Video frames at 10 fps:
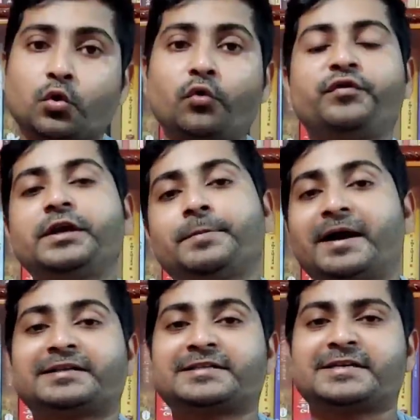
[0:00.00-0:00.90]
কোভিড
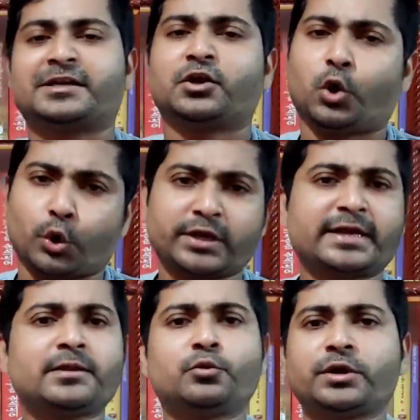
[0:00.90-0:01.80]
বাড়ছে
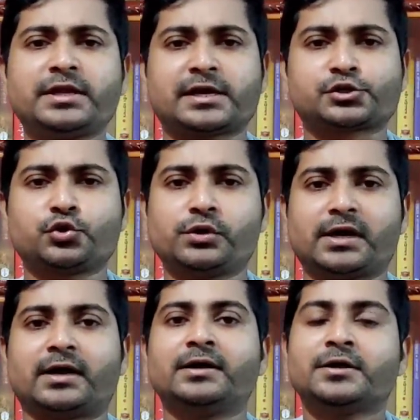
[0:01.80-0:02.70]
অনেকের মনেই
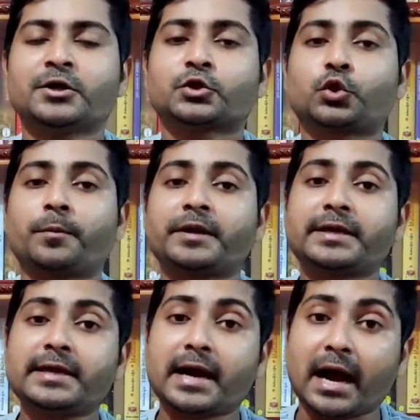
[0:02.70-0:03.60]
আশঙ্কা তবে
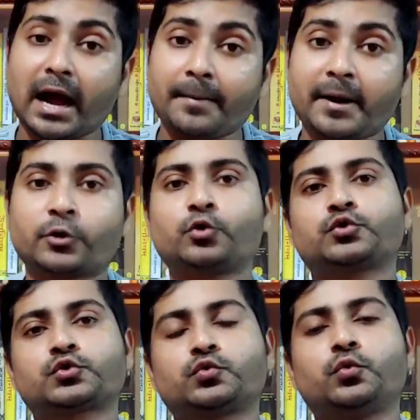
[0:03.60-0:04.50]
কি আবারও
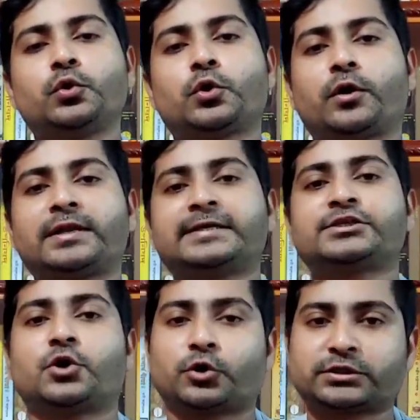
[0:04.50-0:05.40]
স্কুল কলেজ
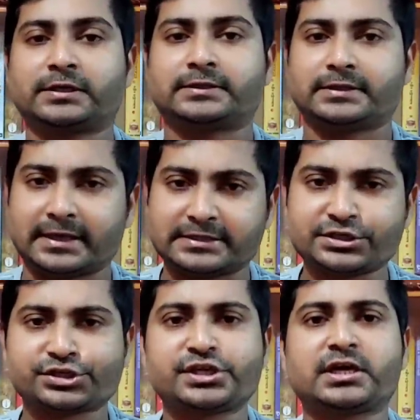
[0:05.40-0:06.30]
অর্থাৎ
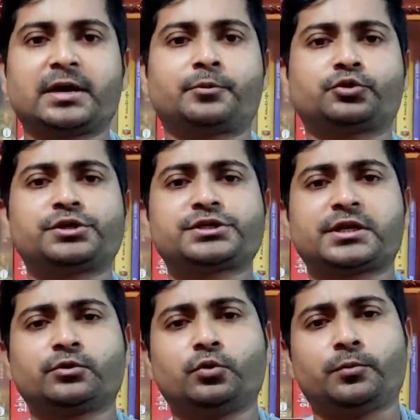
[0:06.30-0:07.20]
রাজ্যের শিক্ষা
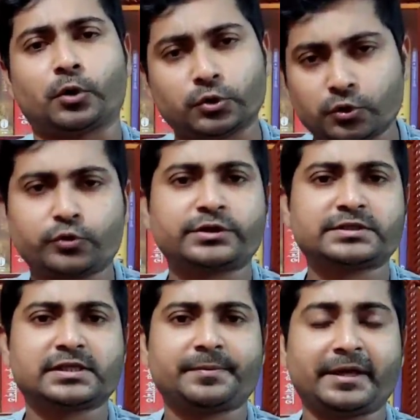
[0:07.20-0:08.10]
প্রতিষ্ঠানগুলো বন্ধ হয়ে
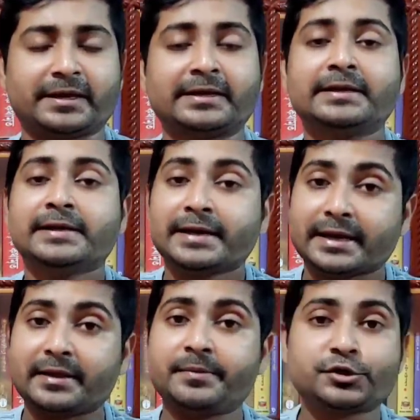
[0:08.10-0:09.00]
যেতে পারে
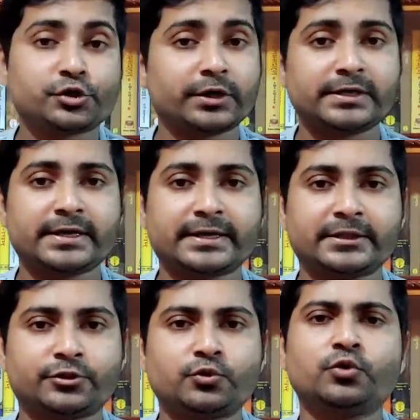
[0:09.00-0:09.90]
এ বিষয় নিয়ে
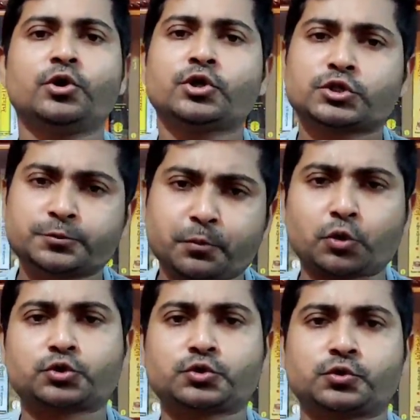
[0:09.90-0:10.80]
কিন্তু
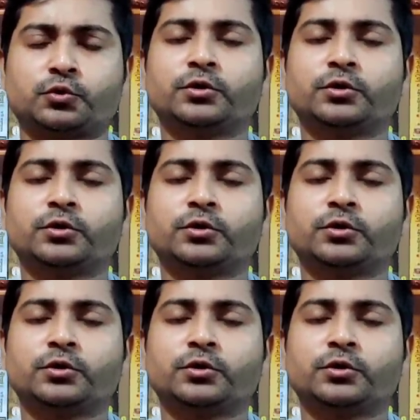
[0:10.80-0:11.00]
স্পষ্ট